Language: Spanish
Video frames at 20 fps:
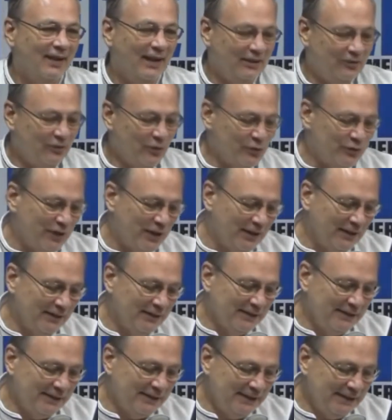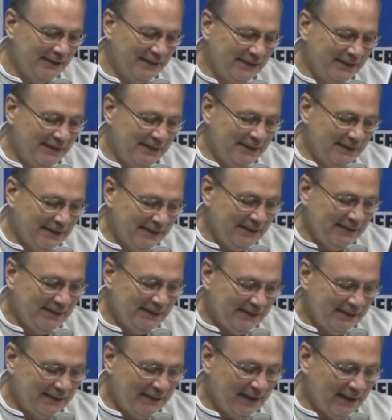Entonces,
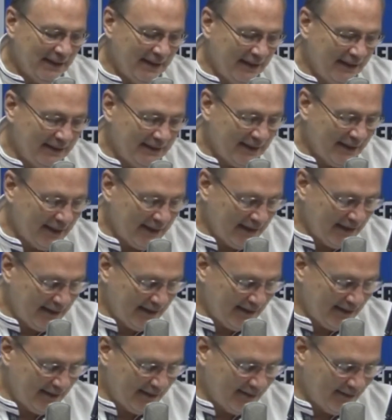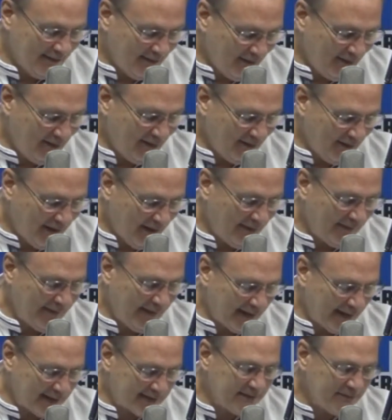este
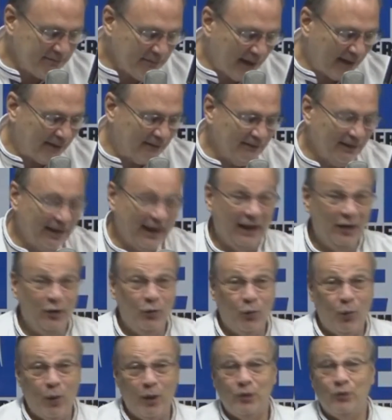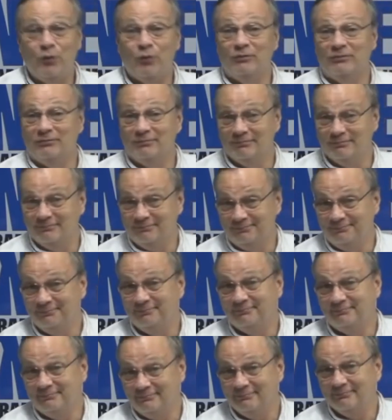Javier Simán, que es el dueño
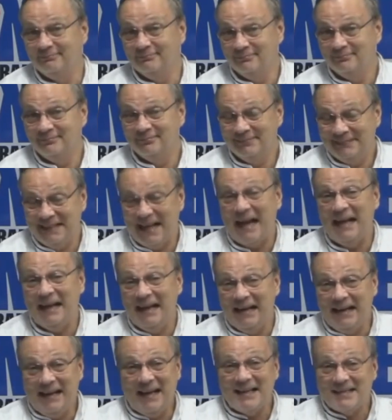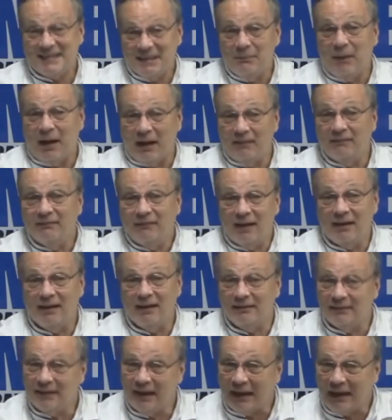de Galería Simán,
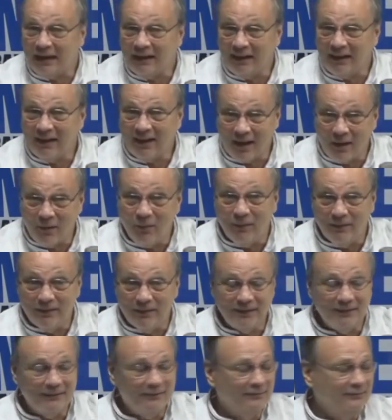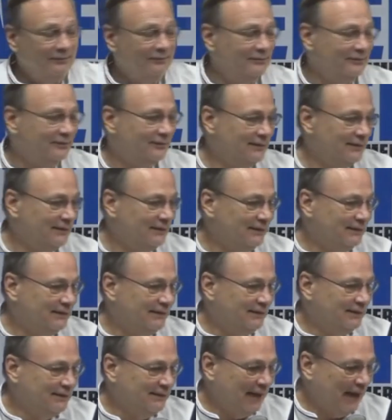aquí están en Nicaragua, ¿verdad?
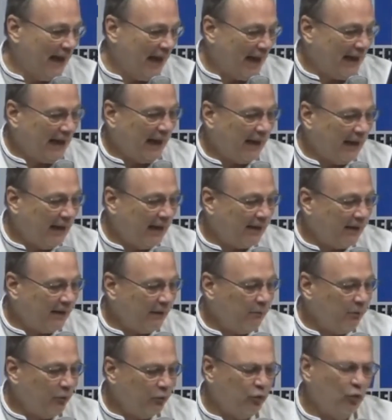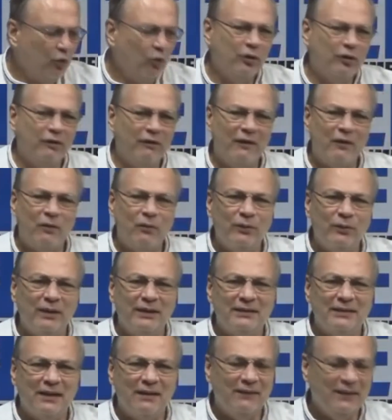Ayer le respondió, llevaron a una
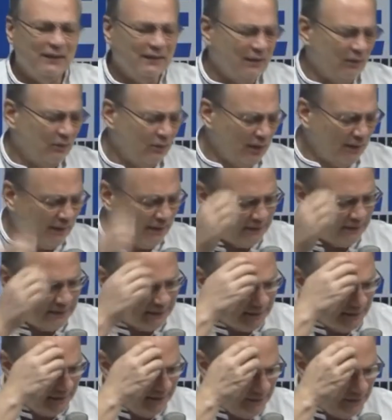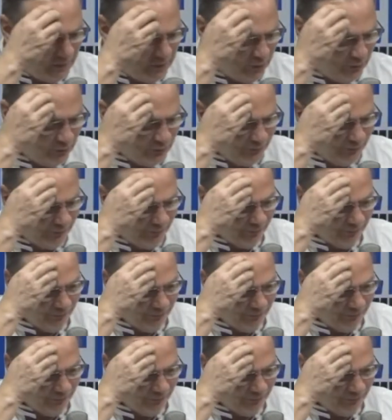entrevista a un canal de televisión